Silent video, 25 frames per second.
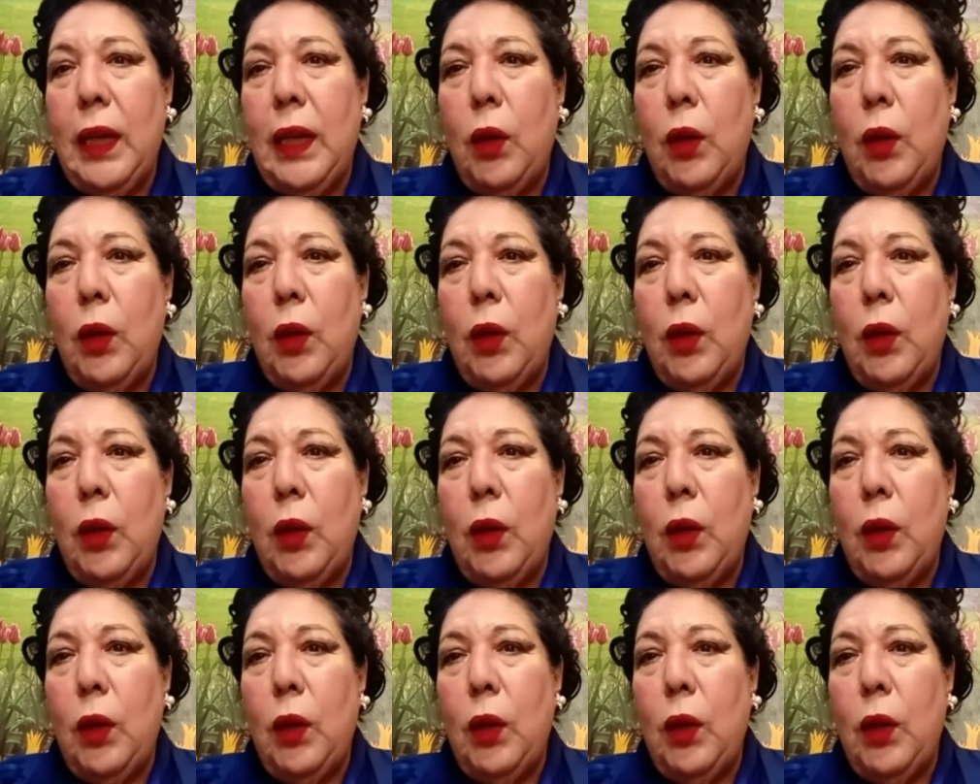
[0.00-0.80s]
a una
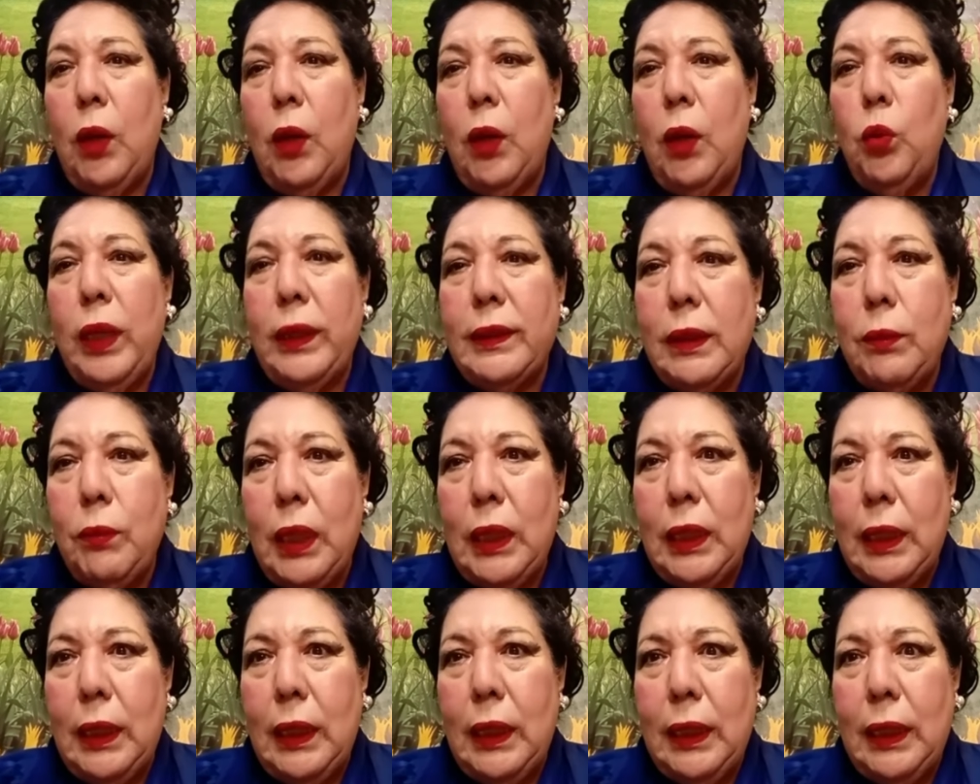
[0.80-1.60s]
semana del,
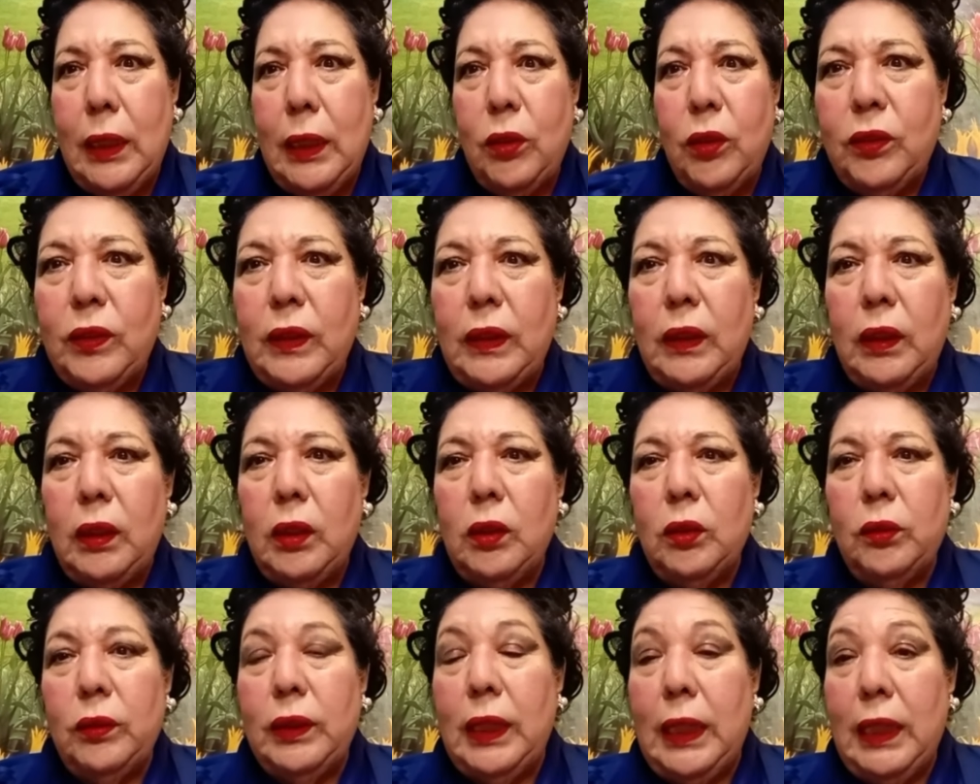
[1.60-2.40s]
del
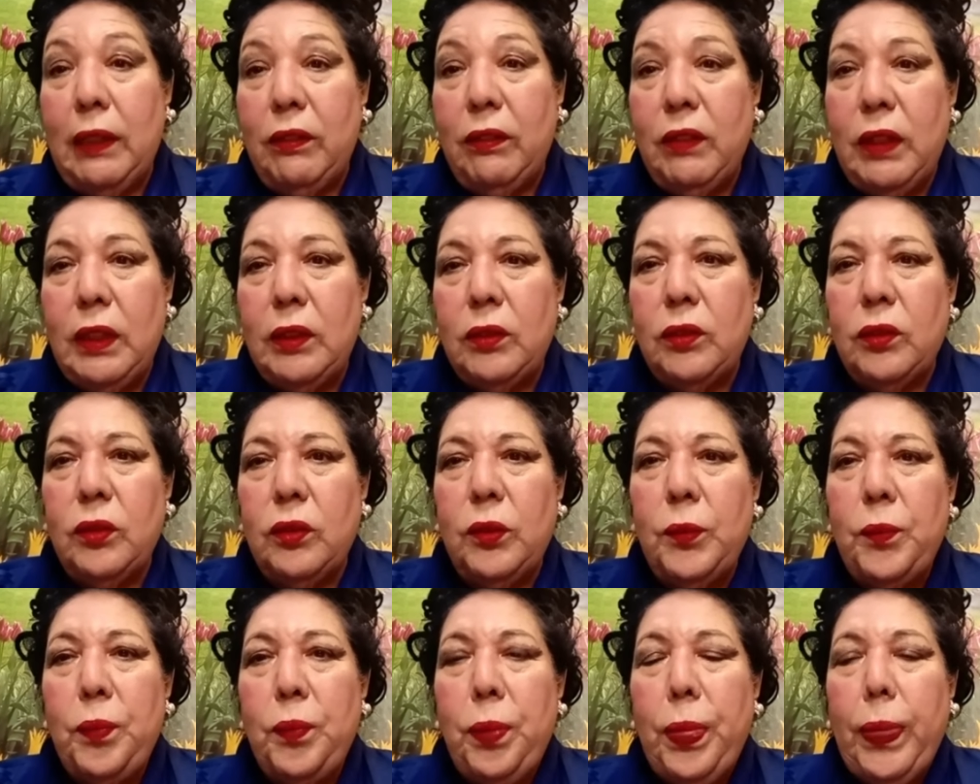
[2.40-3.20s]
aviso
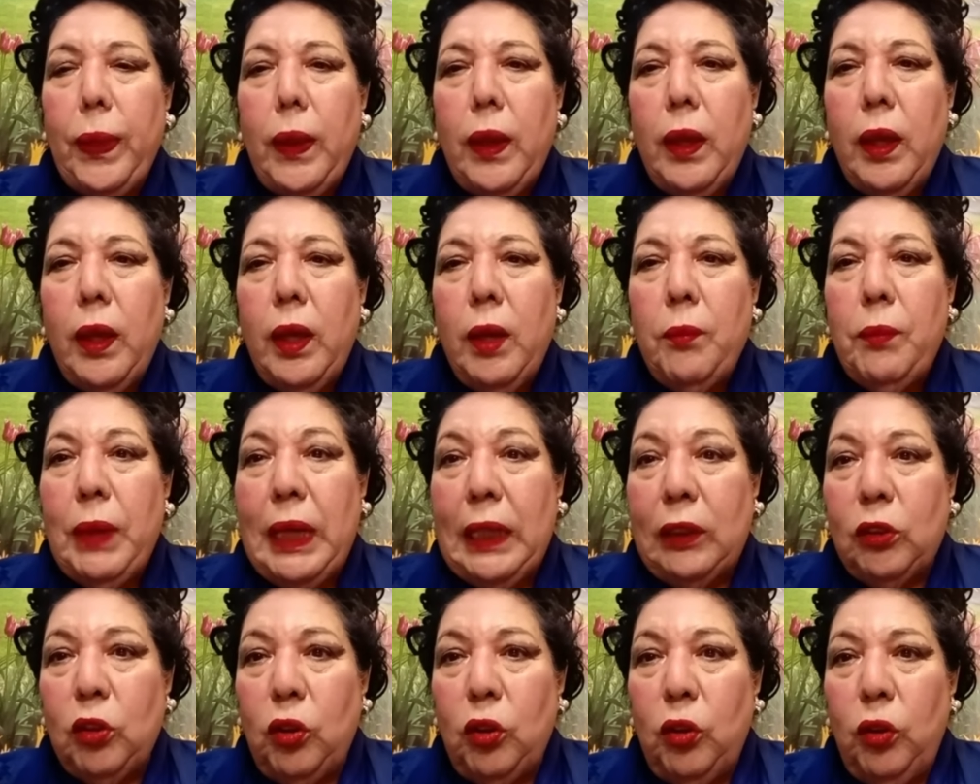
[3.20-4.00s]
para
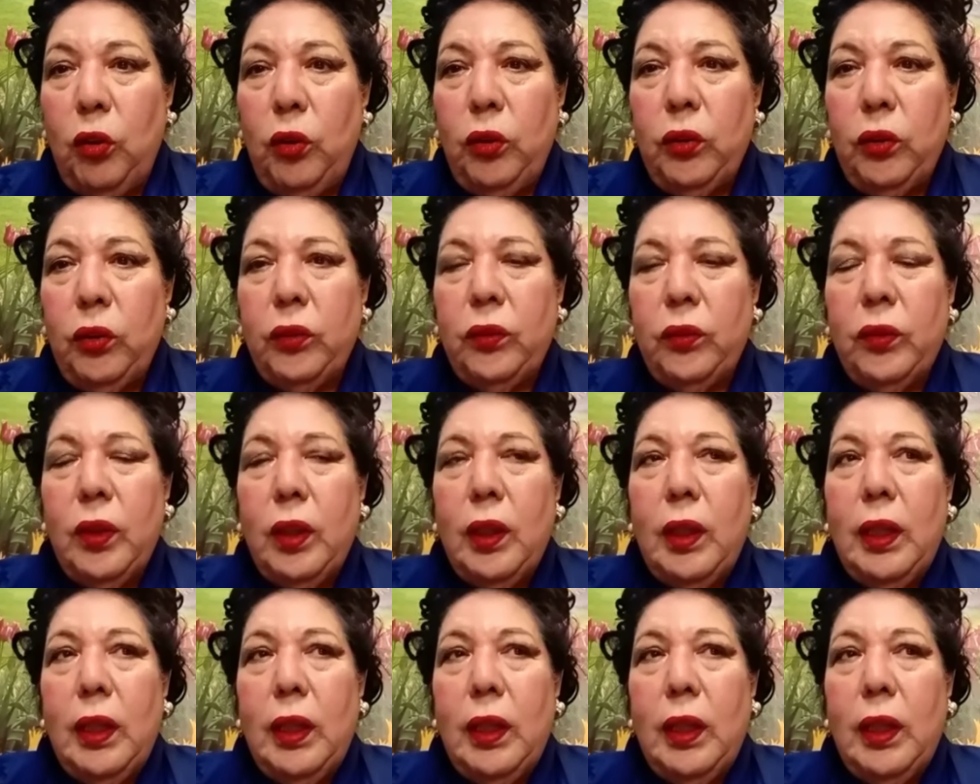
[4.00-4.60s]
todos,